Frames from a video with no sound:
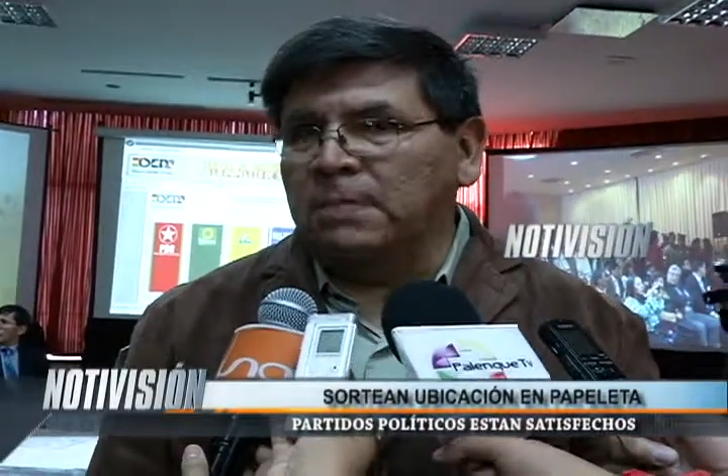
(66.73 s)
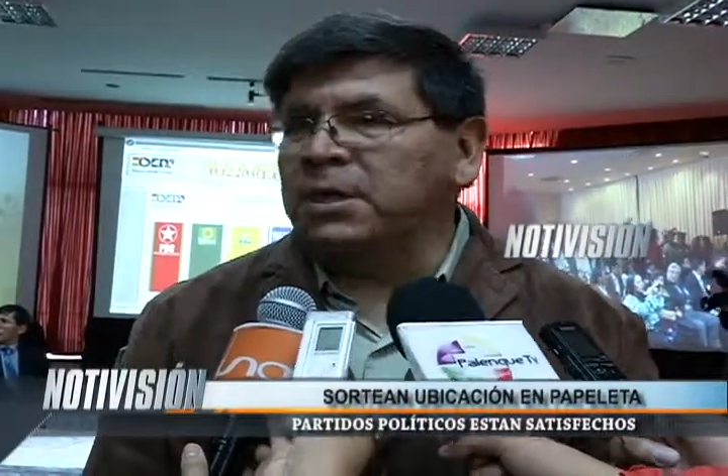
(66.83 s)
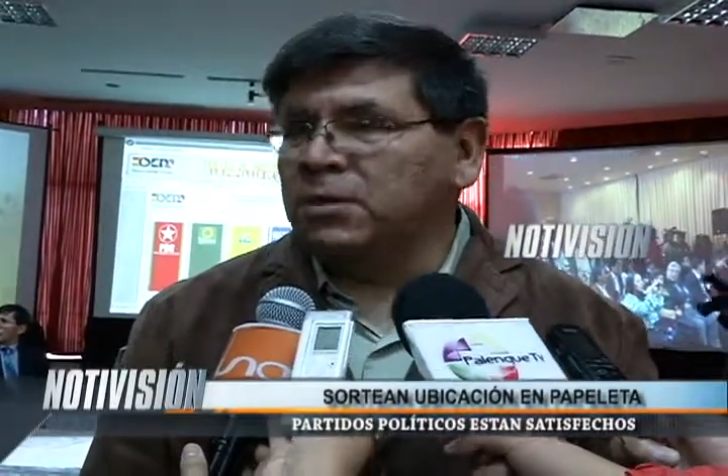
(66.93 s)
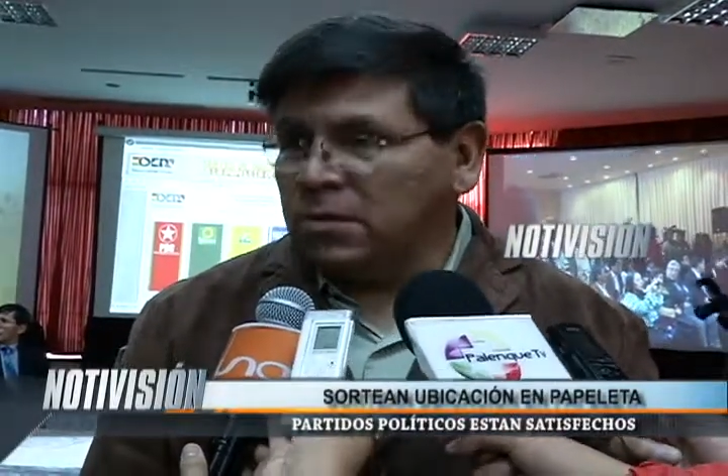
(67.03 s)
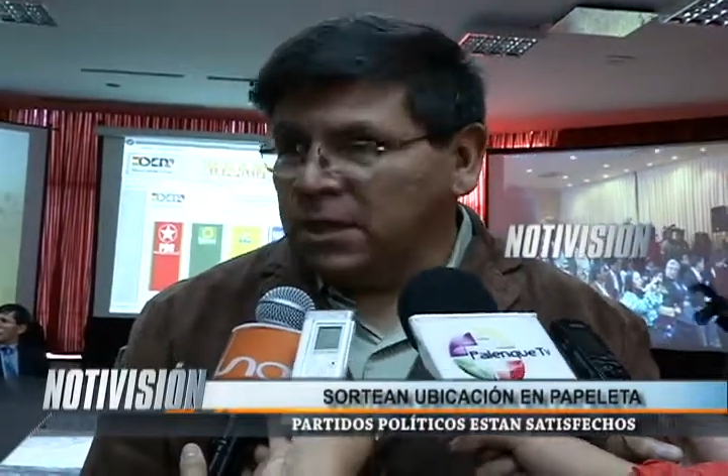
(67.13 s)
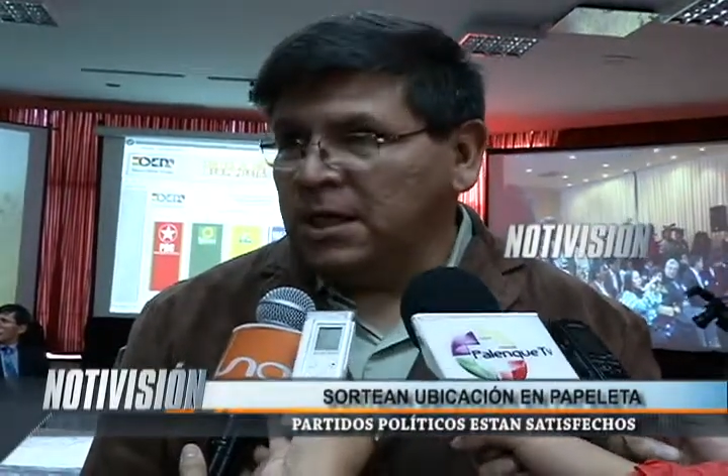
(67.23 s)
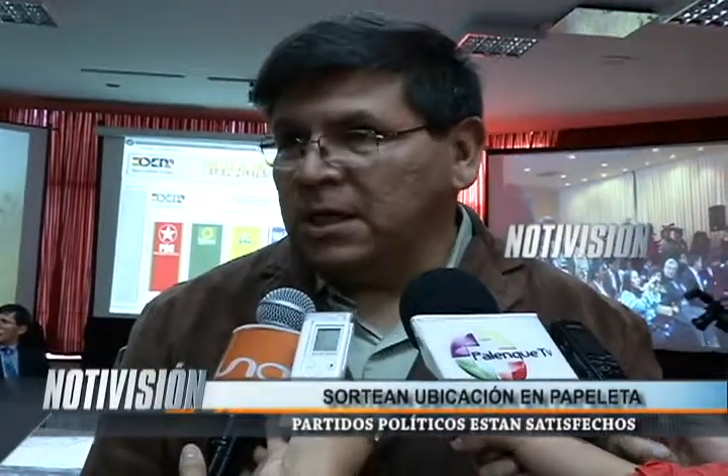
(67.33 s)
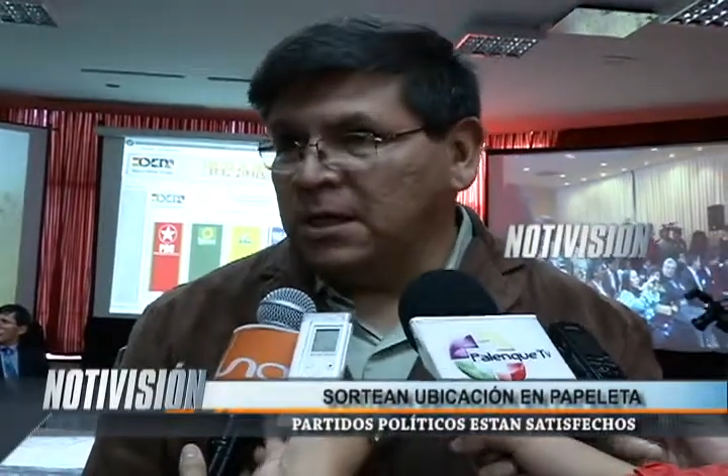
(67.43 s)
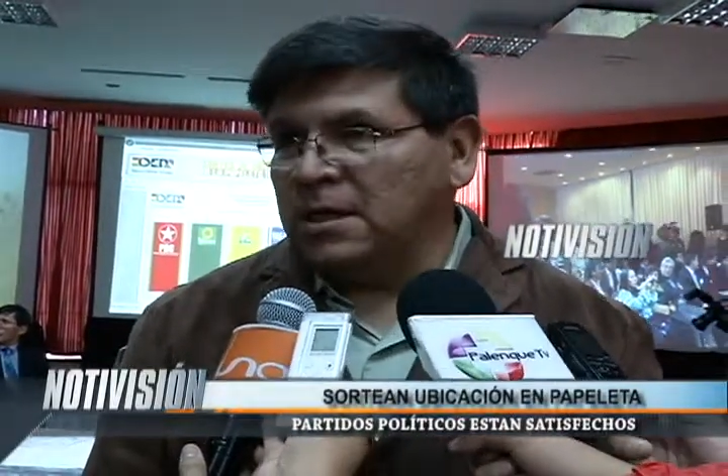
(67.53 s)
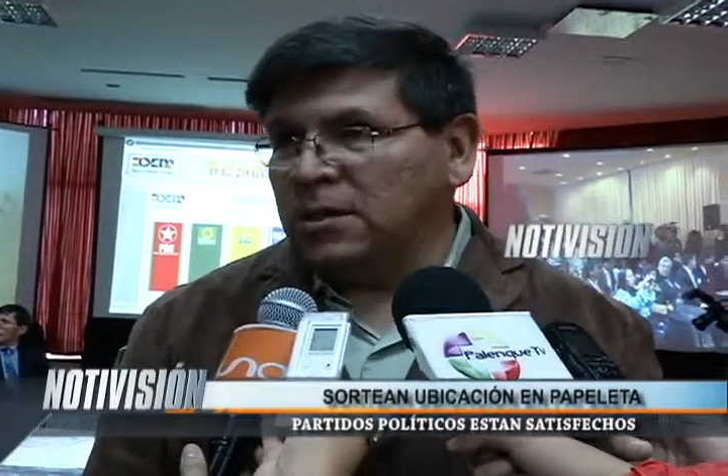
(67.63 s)
la
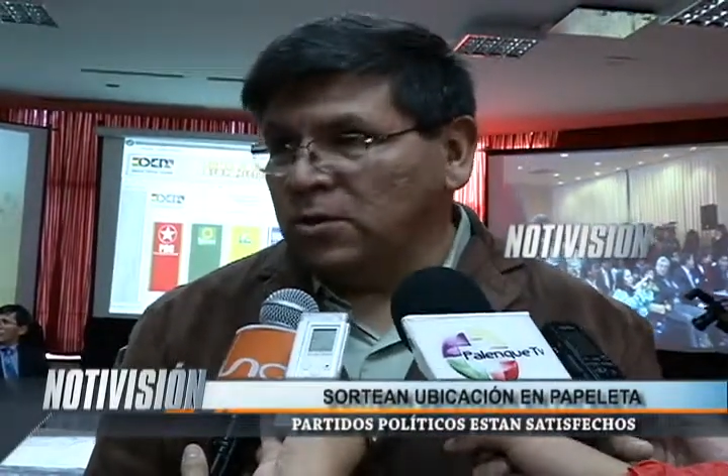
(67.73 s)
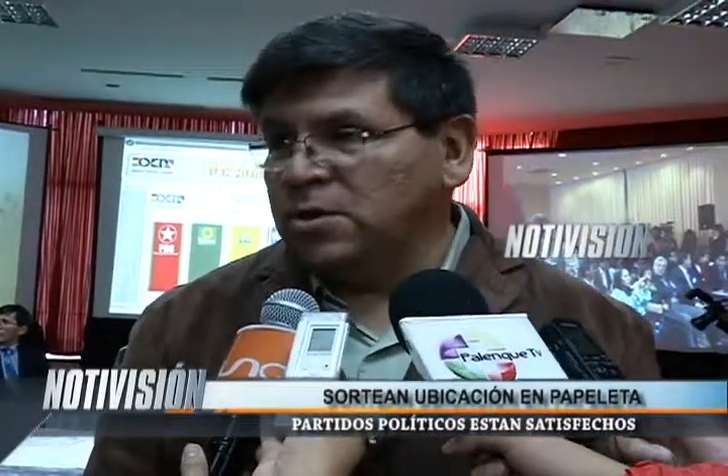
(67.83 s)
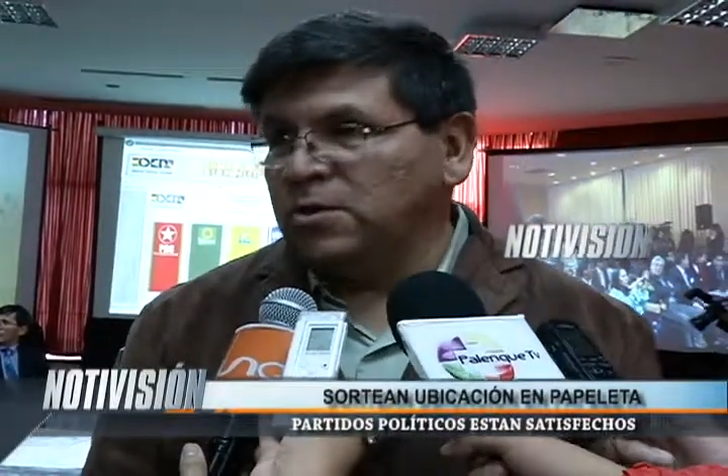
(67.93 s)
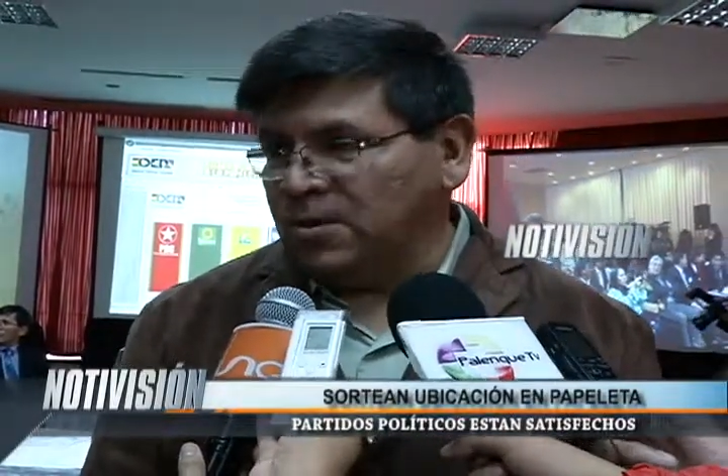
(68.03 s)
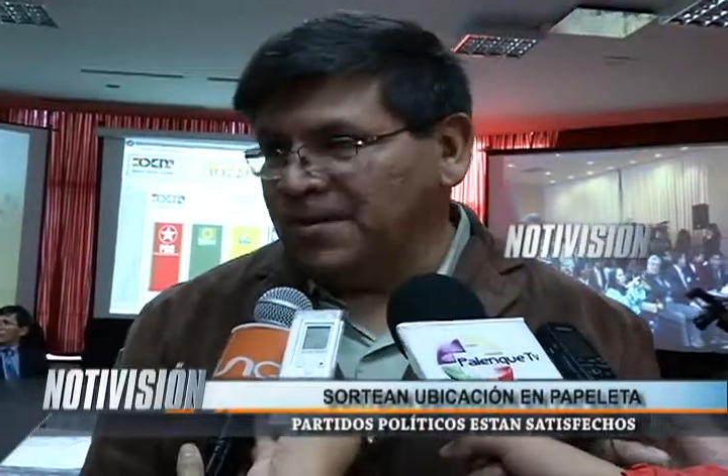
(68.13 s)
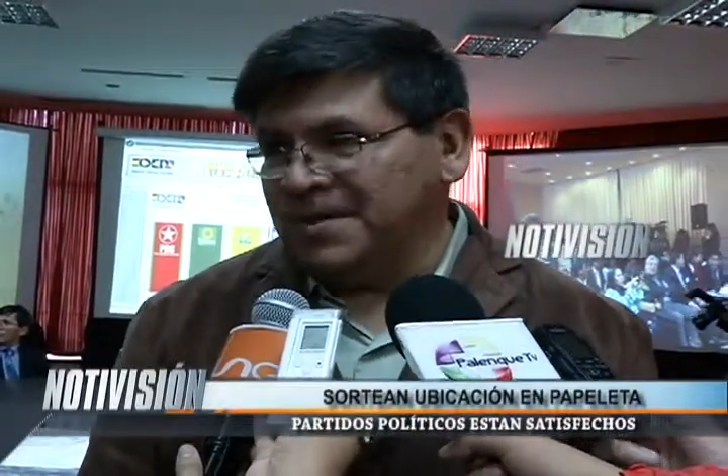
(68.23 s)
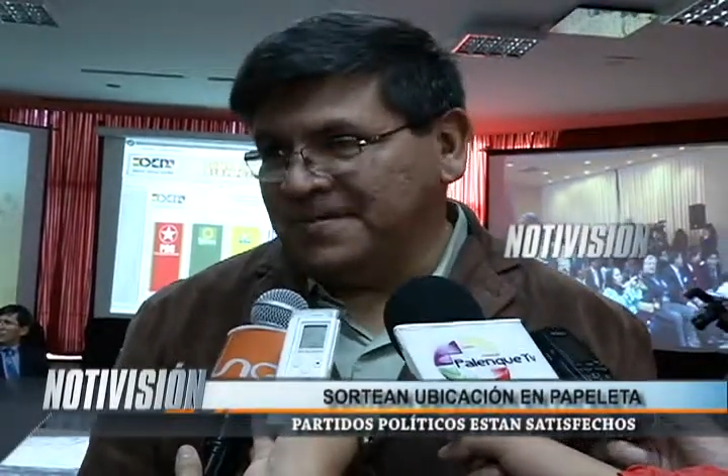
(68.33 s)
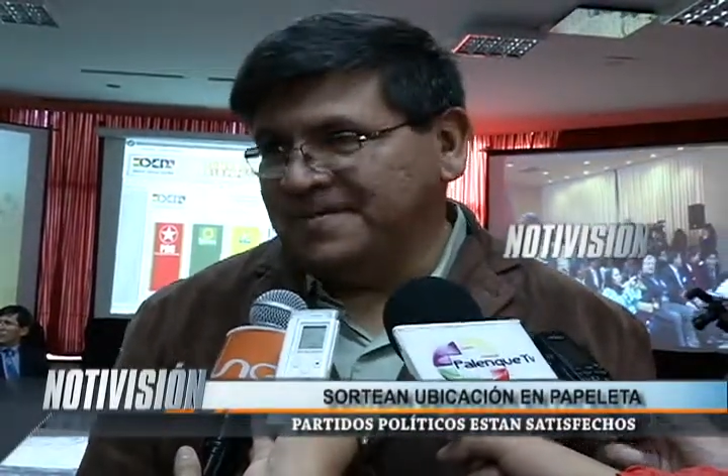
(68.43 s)
victoria en el 12 de octubre.